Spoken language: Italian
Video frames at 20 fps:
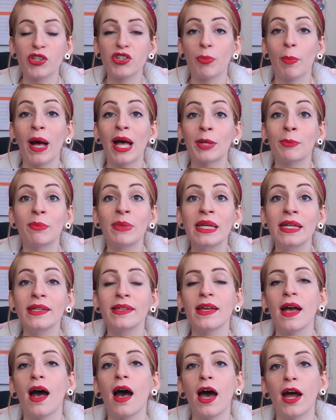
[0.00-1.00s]
Japan
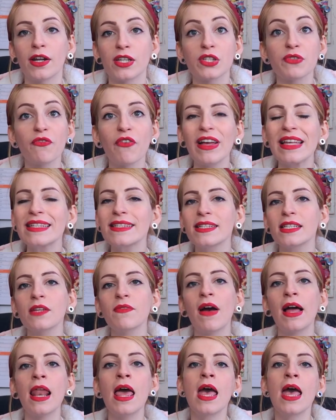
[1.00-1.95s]
Media Arts Festival